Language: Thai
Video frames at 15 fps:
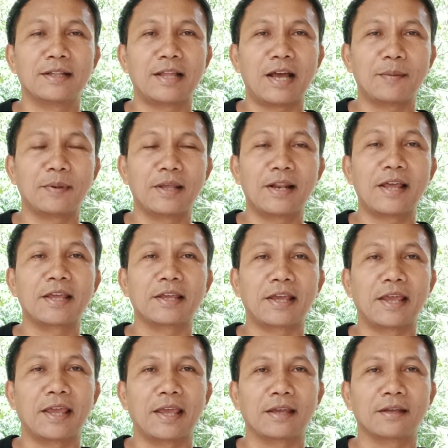ถ้าไปไล่
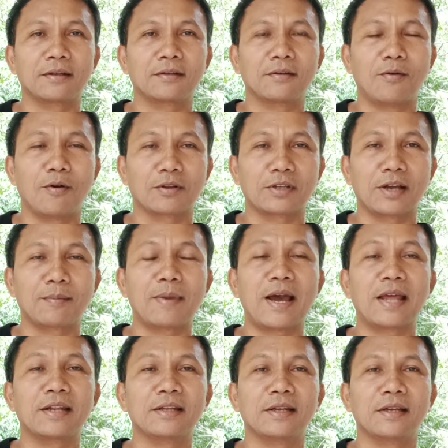แขกออกจาก
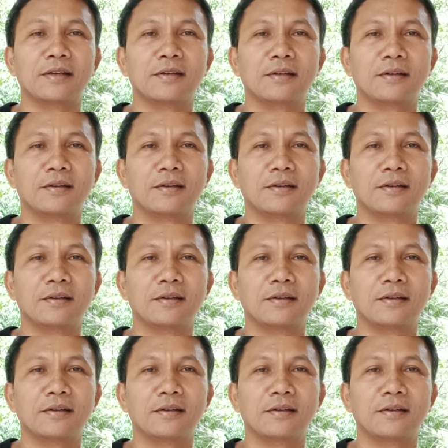บ้านเนี่ย